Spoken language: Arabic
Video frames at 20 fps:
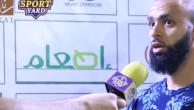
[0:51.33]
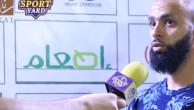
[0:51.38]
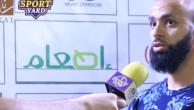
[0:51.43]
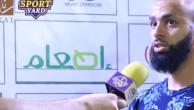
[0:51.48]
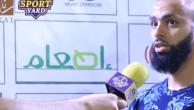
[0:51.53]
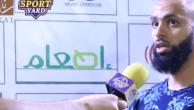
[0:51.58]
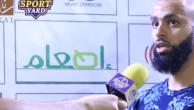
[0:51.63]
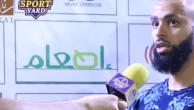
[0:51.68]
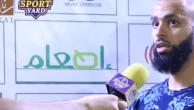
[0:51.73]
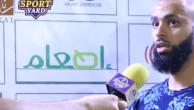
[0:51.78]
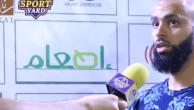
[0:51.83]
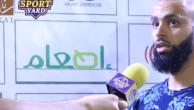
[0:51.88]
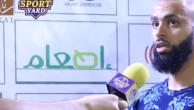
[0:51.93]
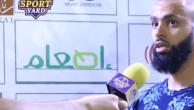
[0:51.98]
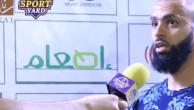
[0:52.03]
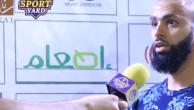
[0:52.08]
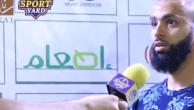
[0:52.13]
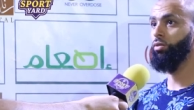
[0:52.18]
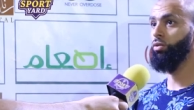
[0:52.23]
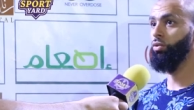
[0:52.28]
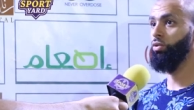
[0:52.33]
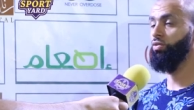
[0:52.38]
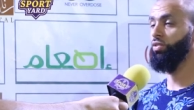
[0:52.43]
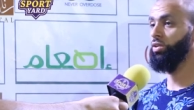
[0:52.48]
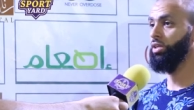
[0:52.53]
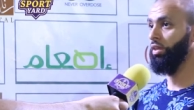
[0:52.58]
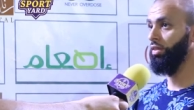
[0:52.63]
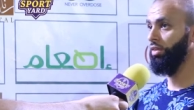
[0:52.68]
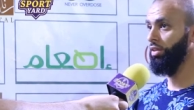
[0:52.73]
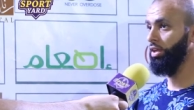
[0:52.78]
والدليل انه
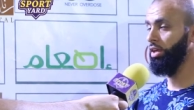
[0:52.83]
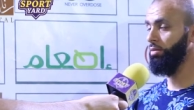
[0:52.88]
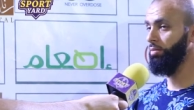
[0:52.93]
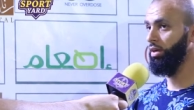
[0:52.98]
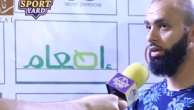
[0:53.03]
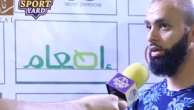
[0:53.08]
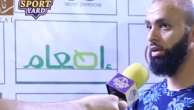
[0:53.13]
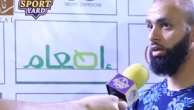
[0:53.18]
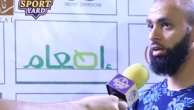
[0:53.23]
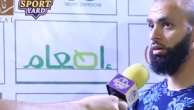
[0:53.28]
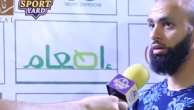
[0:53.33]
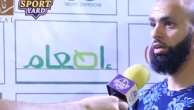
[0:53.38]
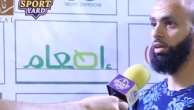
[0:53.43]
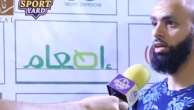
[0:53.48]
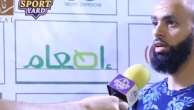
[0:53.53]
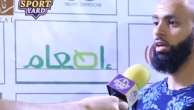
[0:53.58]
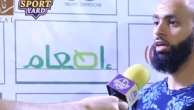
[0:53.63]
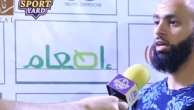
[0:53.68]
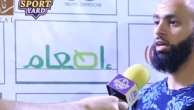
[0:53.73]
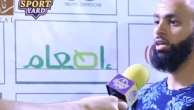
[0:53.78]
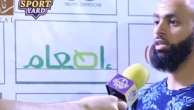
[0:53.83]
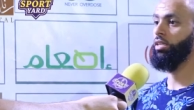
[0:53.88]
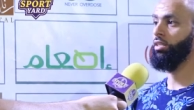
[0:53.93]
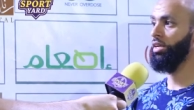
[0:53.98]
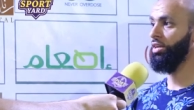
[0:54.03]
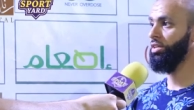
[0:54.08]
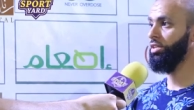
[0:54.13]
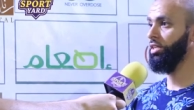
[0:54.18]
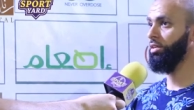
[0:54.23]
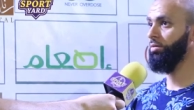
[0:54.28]
في تنظيمها آه،
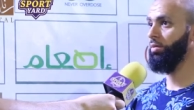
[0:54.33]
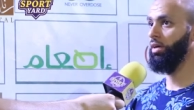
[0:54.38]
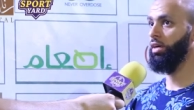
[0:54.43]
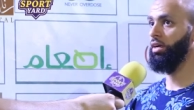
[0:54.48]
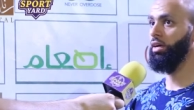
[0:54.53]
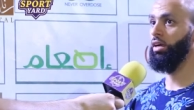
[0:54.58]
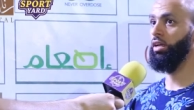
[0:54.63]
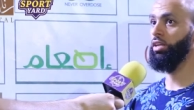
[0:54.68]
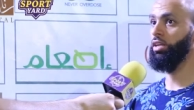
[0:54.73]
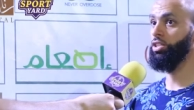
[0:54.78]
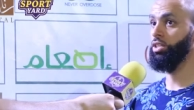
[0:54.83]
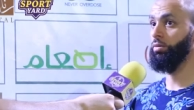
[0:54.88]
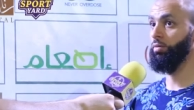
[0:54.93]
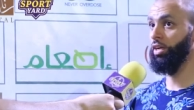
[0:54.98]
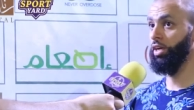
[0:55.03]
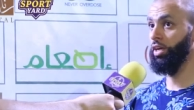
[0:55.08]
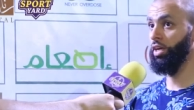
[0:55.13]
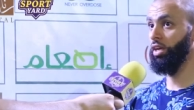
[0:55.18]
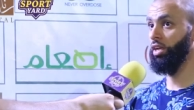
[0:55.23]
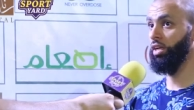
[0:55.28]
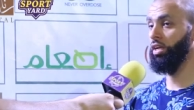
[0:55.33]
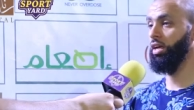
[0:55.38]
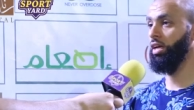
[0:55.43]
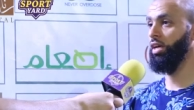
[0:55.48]
ترتيبها الجماهير اللي,